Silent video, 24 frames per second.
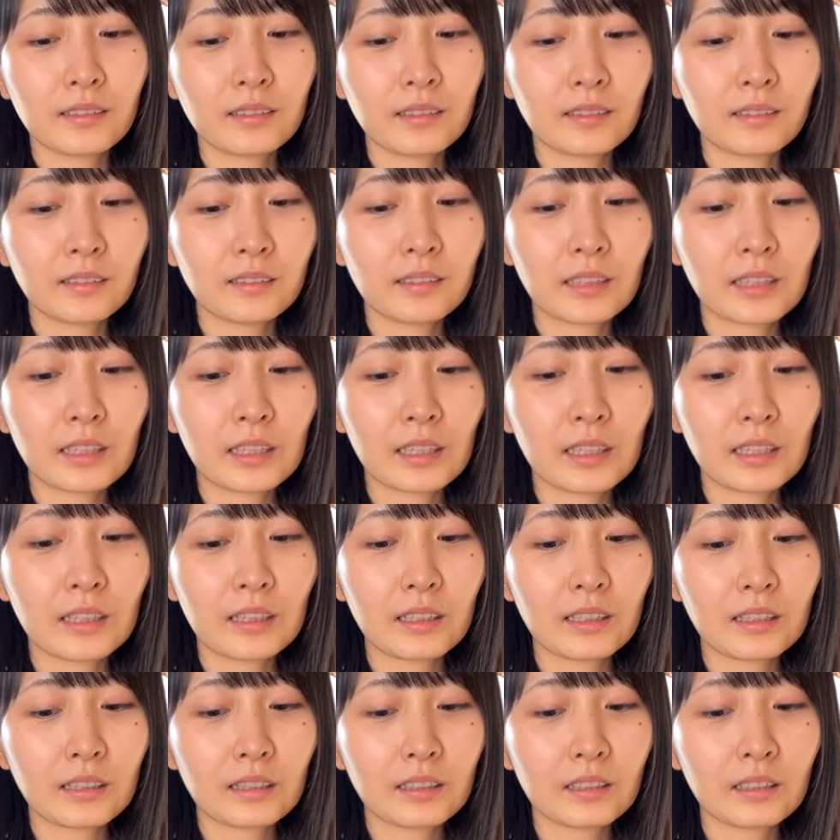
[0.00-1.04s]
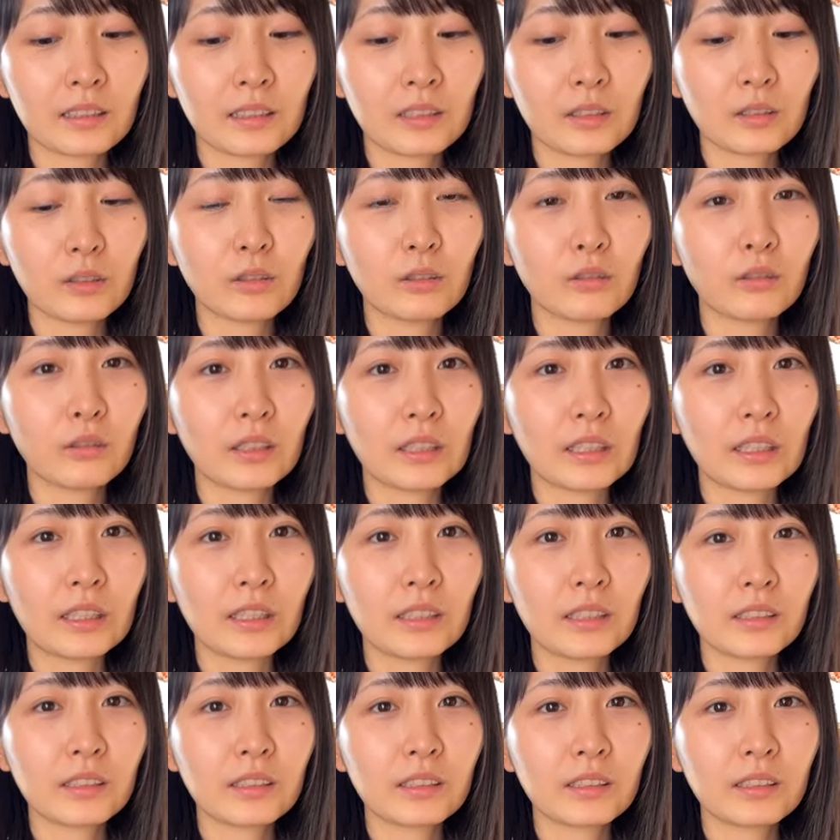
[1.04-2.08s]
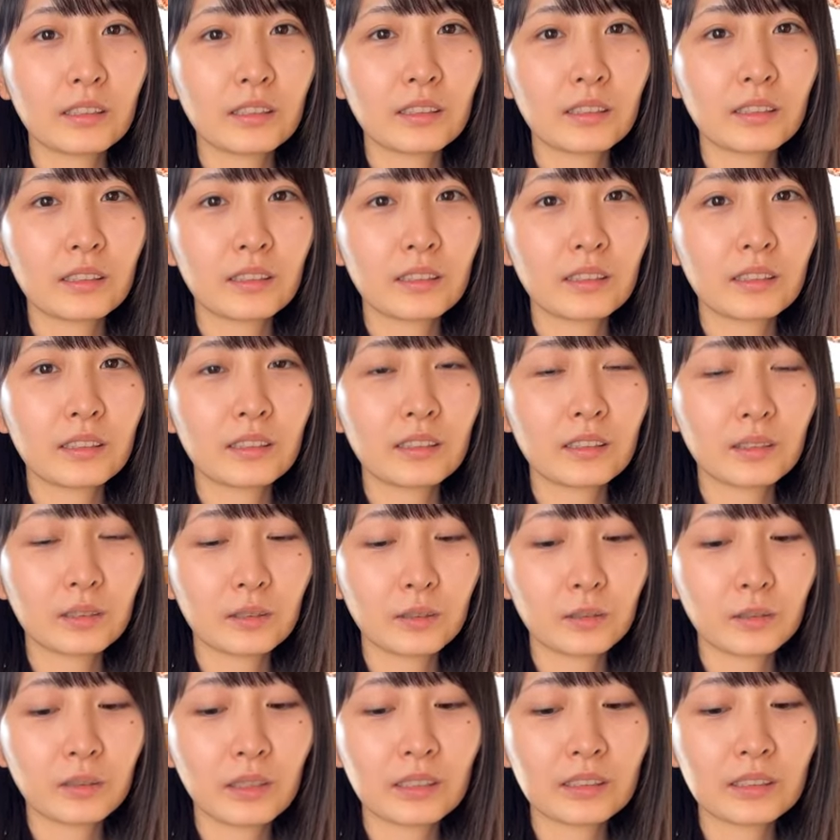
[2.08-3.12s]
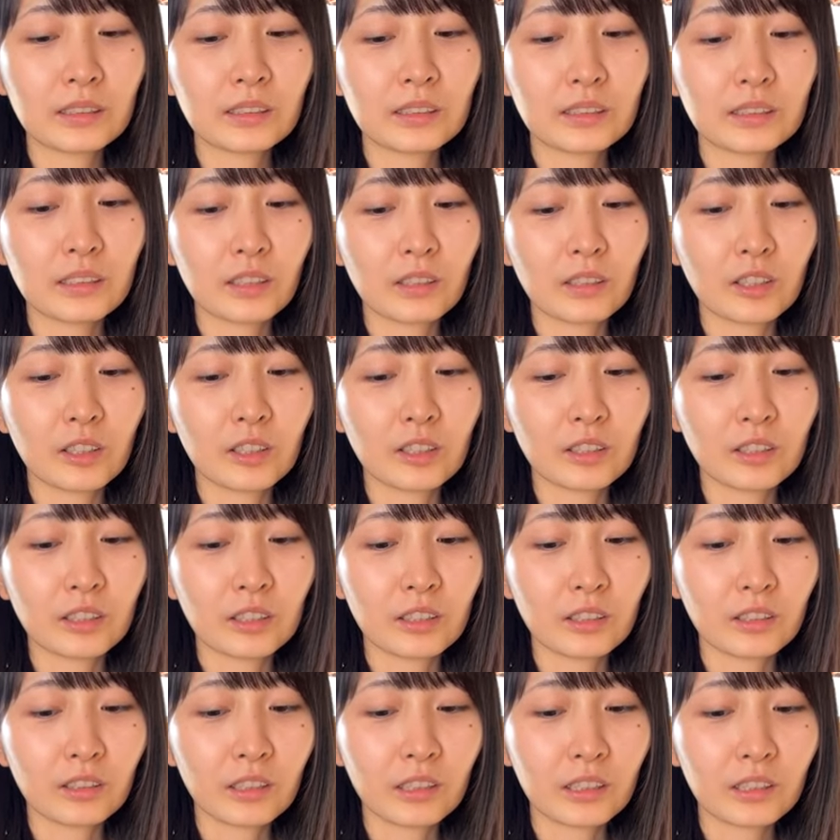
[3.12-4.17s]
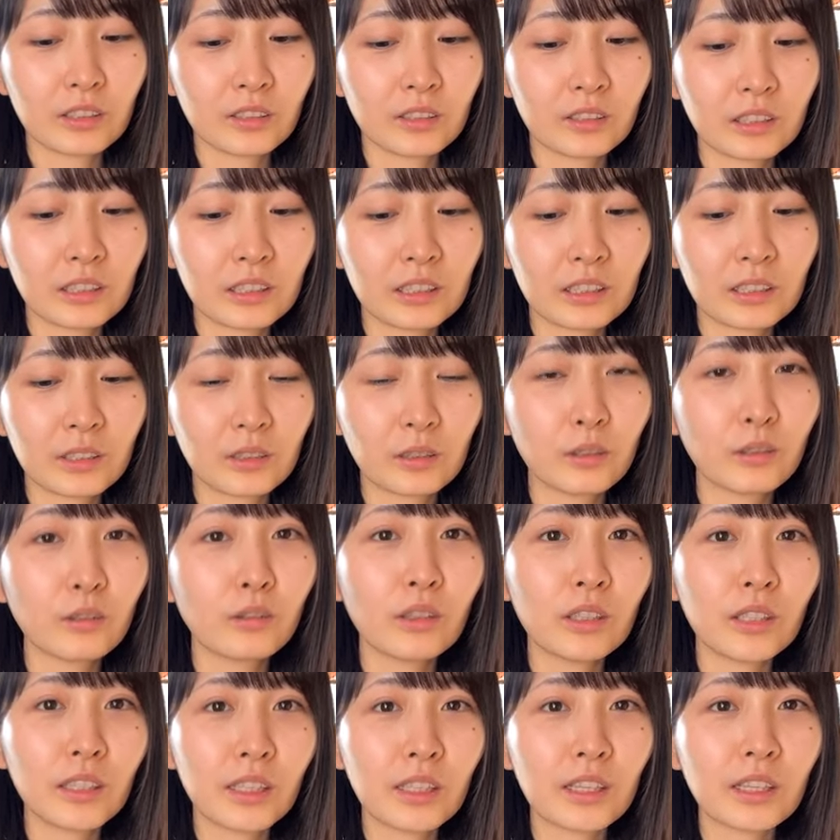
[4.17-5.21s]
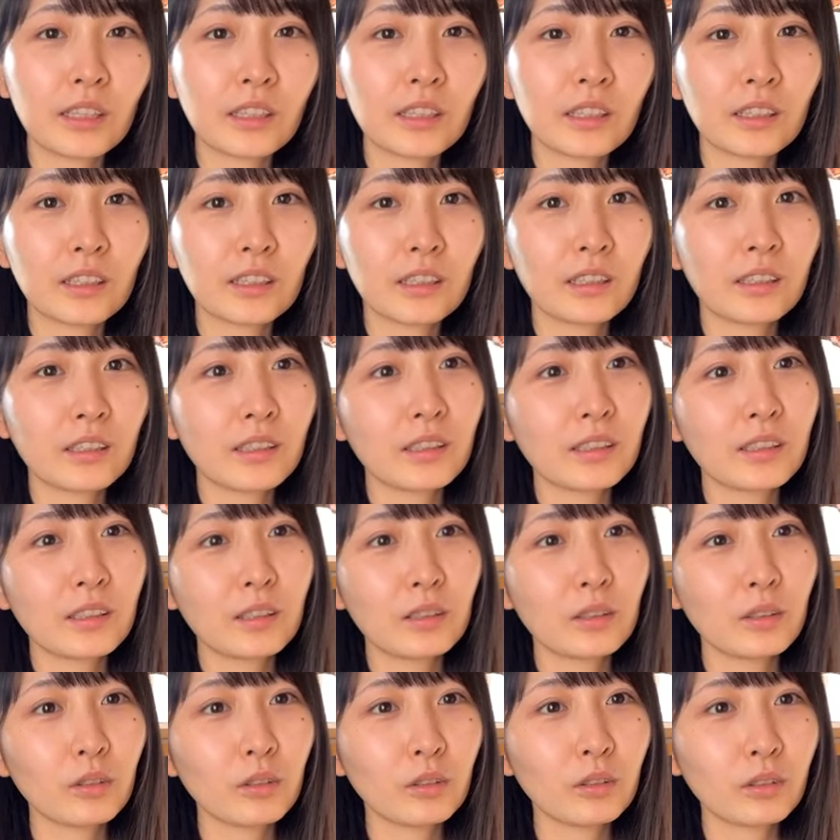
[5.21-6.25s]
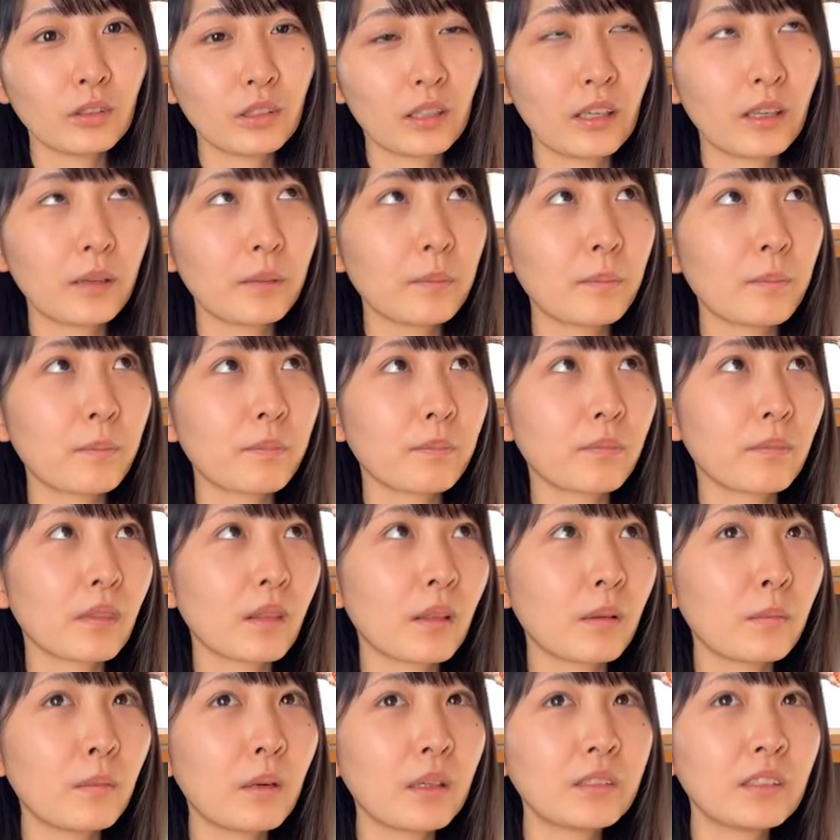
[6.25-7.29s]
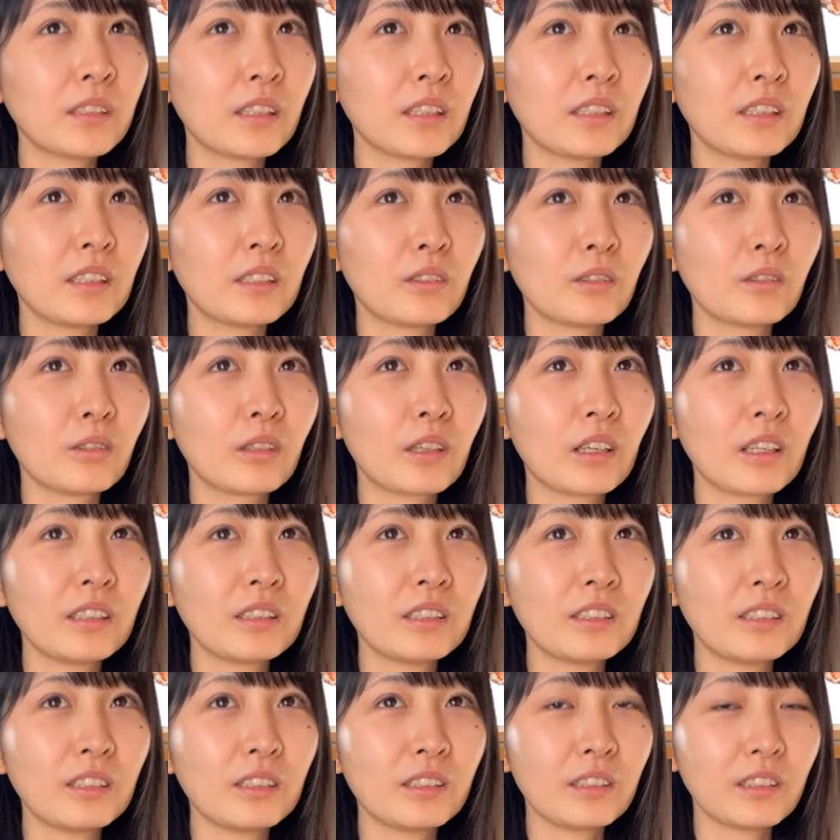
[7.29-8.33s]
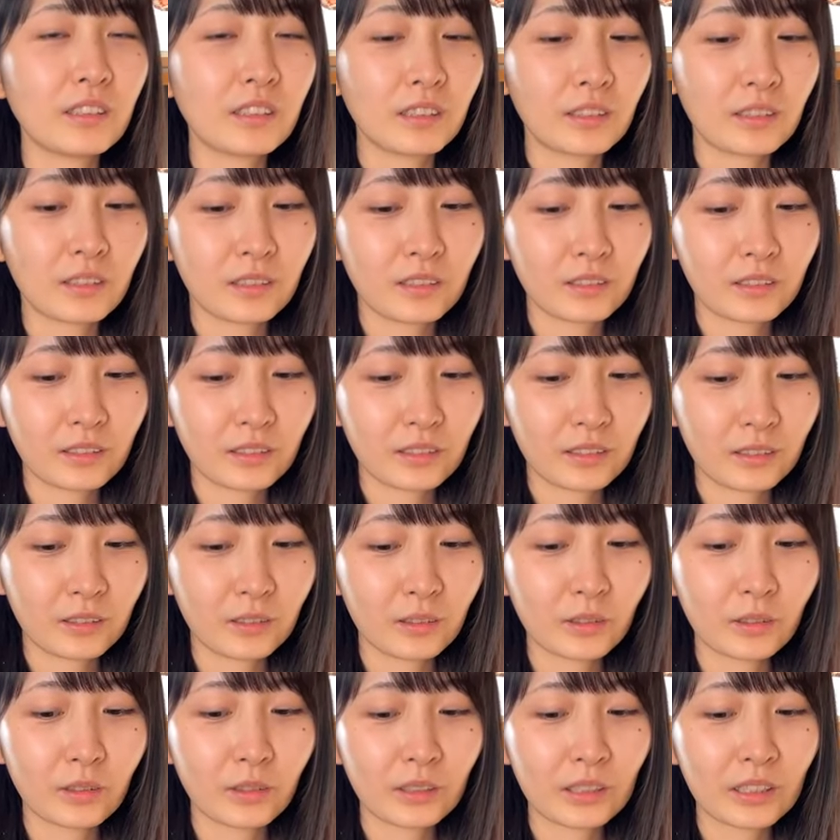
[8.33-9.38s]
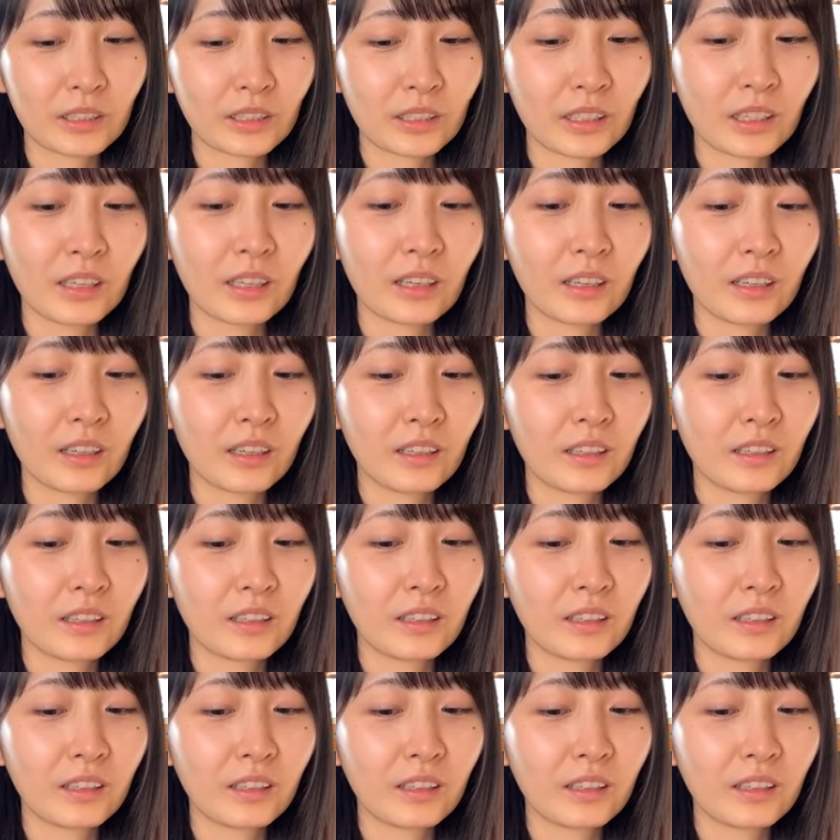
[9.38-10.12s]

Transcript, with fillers: そんなね昨日はねそう話変わるんだけどねそんな昨日はね夜ねマチャリンと LINE してたそうなんか